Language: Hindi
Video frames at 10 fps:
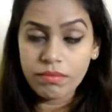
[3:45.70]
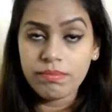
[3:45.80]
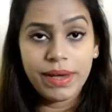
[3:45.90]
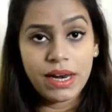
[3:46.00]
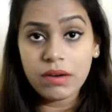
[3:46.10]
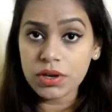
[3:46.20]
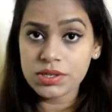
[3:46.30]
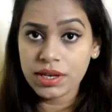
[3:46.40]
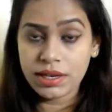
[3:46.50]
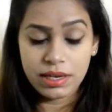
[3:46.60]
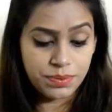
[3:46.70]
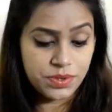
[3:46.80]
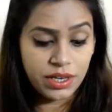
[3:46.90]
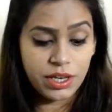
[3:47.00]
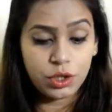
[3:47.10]
बेला वॉस्टे की
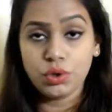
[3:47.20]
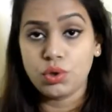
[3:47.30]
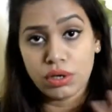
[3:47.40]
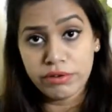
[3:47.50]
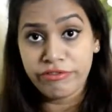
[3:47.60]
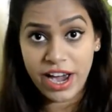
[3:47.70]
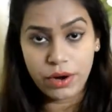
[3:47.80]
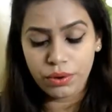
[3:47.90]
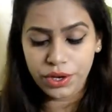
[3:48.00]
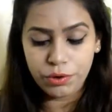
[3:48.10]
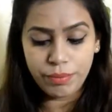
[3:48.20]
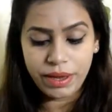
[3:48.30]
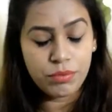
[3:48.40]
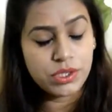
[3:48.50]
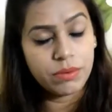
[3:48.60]
लिपस्टिक की तो टोटल फ़ैन हो गई हूँ
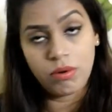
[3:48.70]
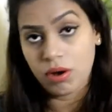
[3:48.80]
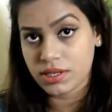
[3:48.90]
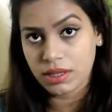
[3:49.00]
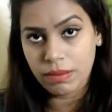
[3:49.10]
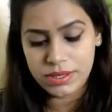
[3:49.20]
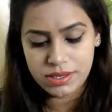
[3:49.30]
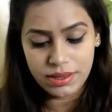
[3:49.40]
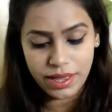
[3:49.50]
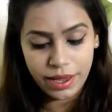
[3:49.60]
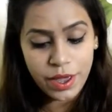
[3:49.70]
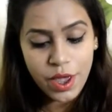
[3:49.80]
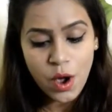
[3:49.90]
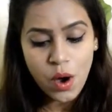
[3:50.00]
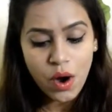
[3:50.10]
मैं मुझे बहुत ज़्यादा पसंद है
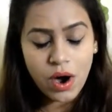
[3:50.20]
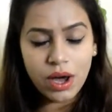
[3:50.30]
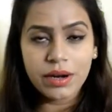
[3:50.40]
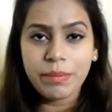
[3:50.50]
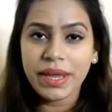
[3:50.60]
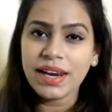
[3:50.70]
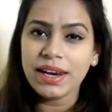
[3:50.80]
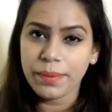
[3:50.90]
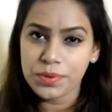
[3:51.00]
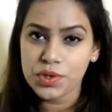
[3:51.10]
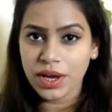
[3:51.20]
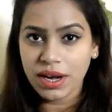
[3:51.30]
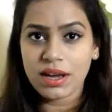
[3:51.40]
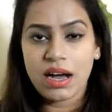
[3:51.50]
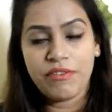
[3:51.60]
और मेरी लिप्स जो है
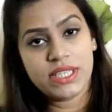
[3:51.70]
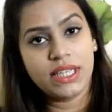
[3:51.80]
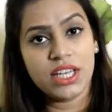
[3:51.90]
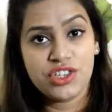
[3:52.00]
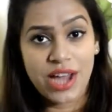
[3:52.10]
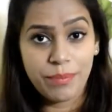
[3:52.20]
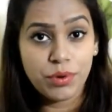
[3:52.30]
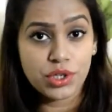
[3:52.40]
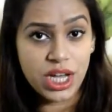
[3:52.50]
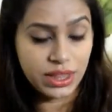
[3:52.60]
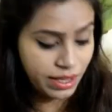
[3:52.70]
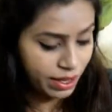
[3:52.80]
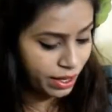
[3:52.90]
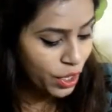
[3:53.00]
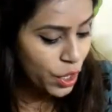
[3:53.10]
ना काफ़ी ज़्यादा चैक हो जाते
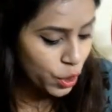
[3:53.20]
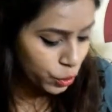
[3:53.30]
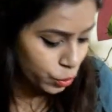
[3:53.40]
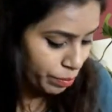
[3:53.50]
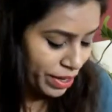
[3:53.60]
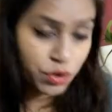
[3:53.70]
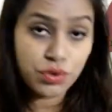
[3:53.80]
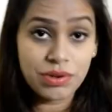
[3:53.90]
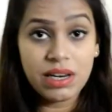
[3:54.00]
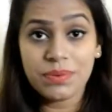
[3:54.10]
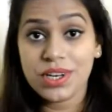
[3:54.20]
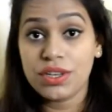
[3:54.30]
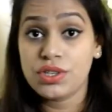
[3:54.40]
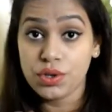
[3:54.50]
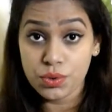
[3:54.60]
हैं तो मैं यूजली
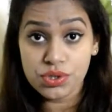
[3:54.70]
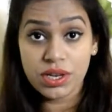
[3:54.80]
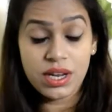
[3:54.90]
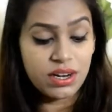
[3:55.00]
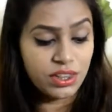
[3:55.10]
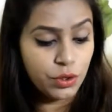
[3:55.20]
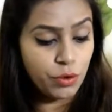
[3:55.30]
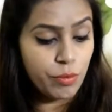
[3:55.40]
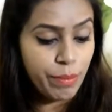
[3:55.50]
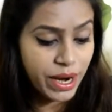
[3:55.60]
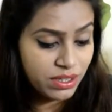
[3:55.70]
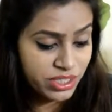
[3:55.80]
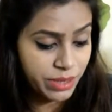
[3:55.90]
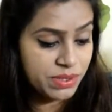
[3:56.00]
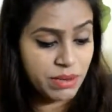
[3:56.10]
लिपस्टिक्स यूज़ नहीं करती हूँ बट
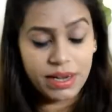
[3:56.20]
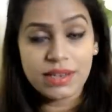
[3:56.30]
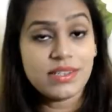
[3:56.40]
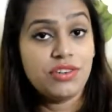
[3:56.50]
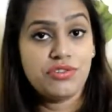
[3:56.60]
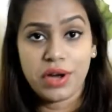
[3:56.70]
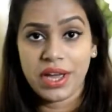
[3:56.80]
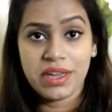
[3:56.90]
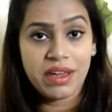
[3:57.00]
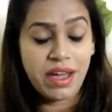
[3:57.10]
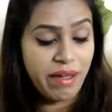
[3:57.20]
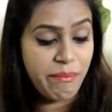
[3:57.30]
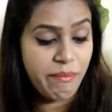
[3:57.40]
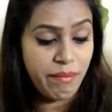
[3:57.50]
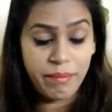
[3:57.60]
जब से मैंने इसे ट्राई किया है
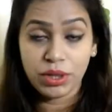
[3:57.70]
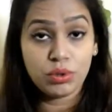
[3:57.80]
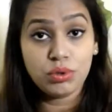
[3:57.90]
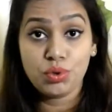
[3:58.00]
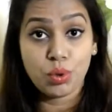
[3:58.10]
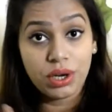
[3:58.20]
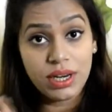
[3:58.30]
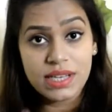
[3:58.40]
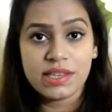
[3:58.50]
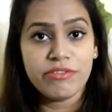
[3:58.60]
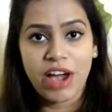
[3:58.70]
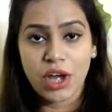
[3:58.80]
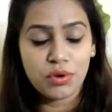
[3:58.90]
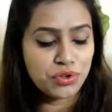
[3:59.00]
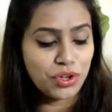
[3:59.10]
मैं तो टोटली इसकी
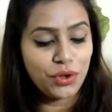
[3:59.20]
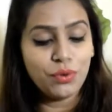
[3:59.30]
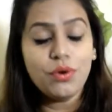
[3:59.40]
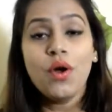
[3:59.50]
फ़ैन हो चुकी हूँ